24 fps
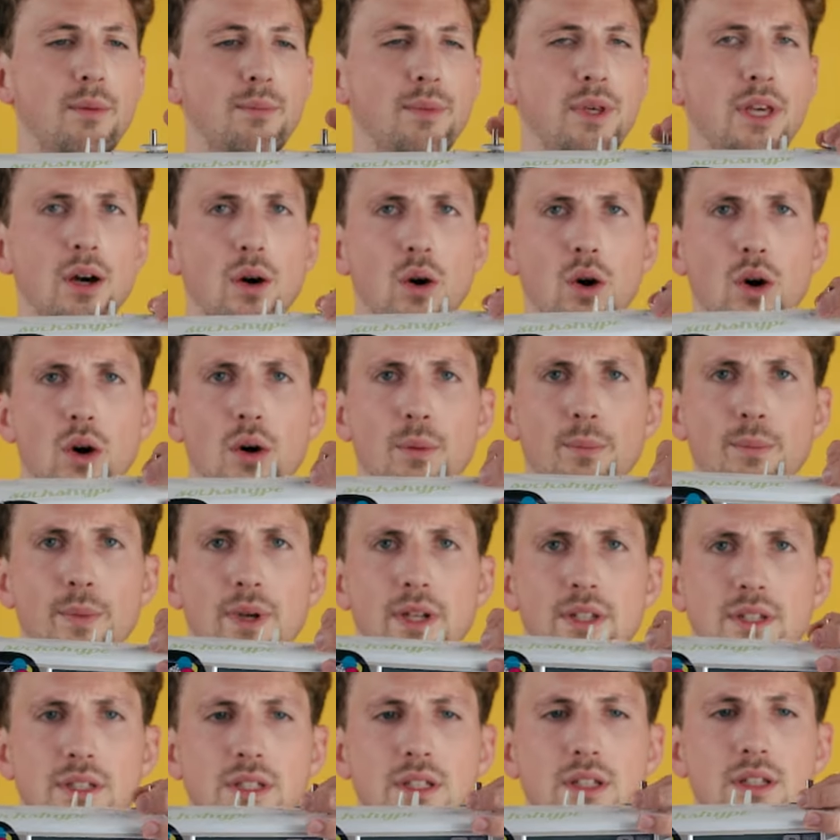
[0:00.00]
ja,
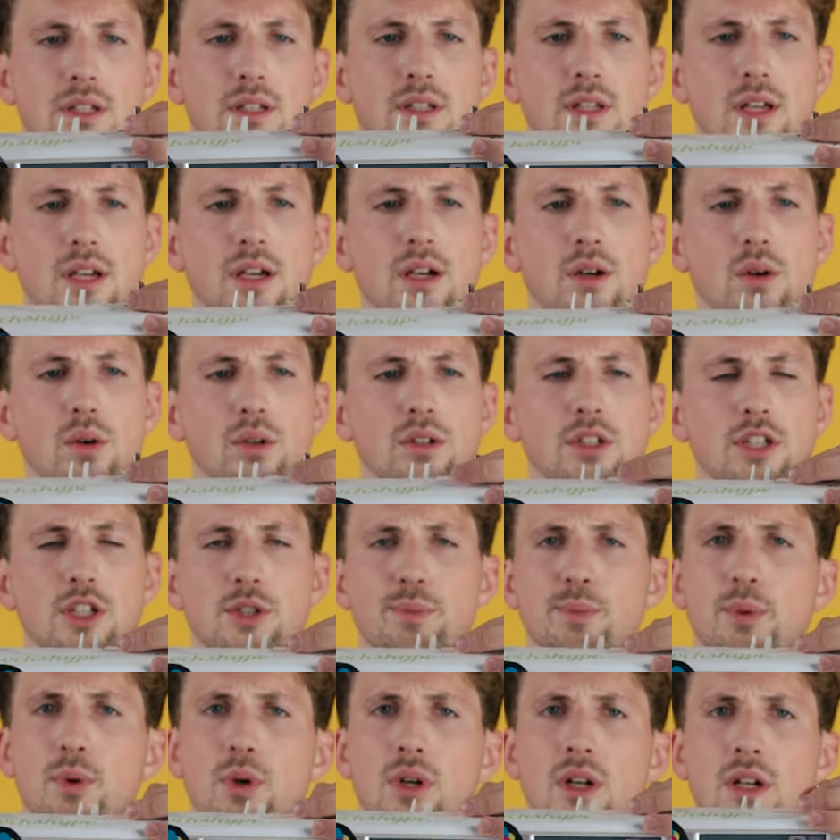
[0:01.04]
die möchte ich
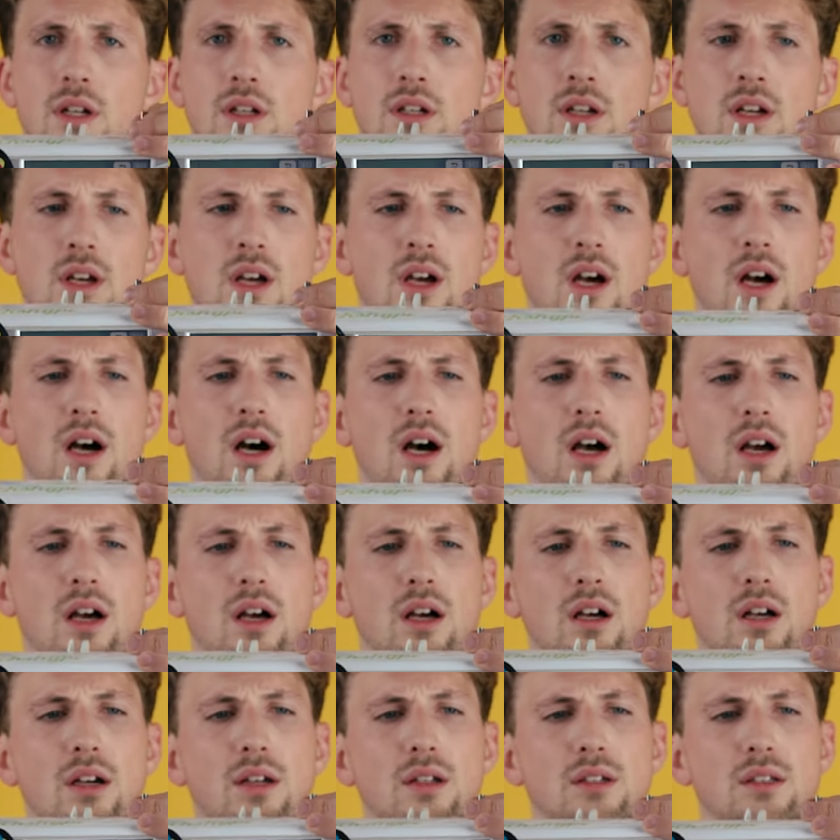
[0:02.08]
auch gern selber
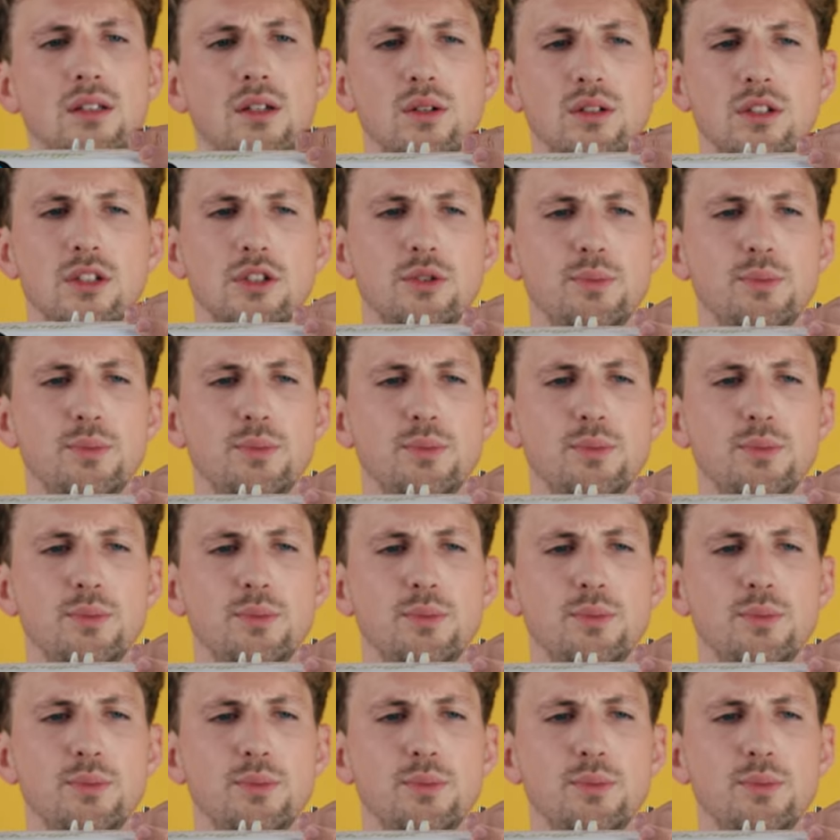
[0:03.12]
gestalten und das